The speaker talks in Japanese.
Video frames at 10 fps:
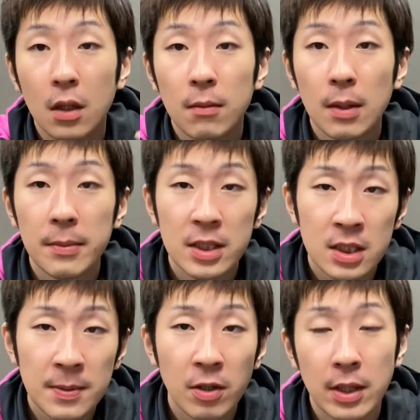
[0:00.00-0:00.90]
まあ、
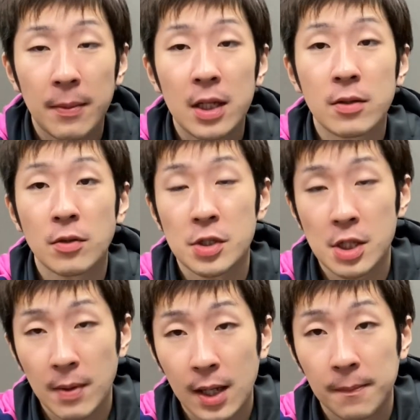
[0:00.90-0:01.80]
3つ目のデメリットと
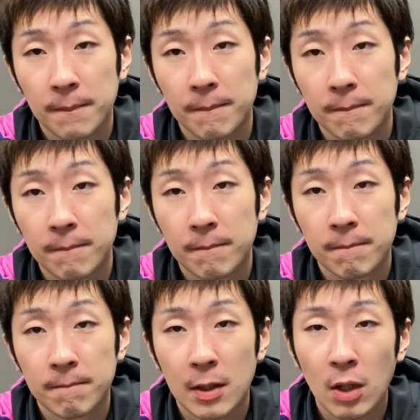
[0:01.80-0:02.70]
しては
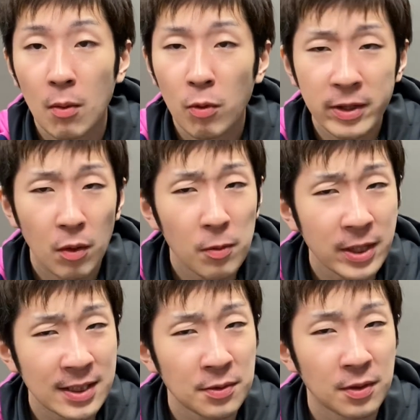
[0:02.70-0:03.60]
まこれは
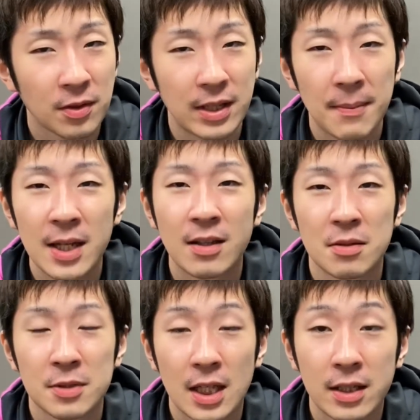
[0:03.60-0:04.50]
表ソフトの
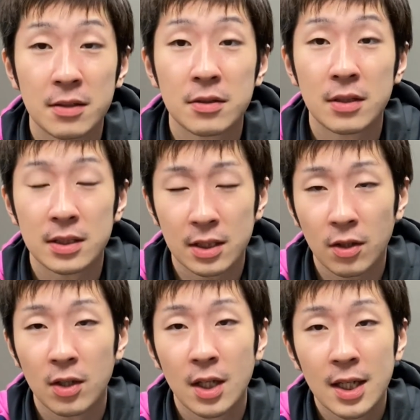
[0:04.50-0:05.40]
デメリットにもなってくるんですけ
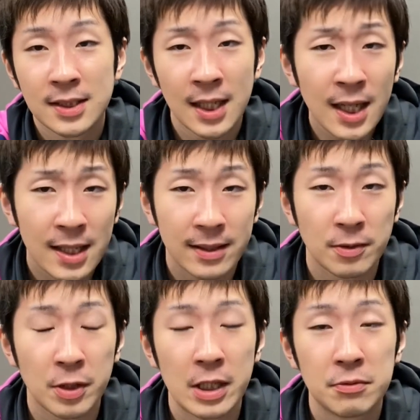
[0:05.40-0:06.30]
ど下がっ
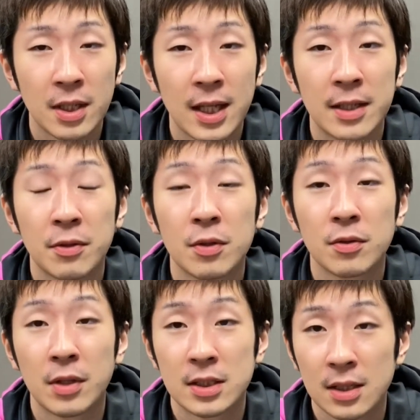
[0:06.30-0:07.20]
た時に打てないということです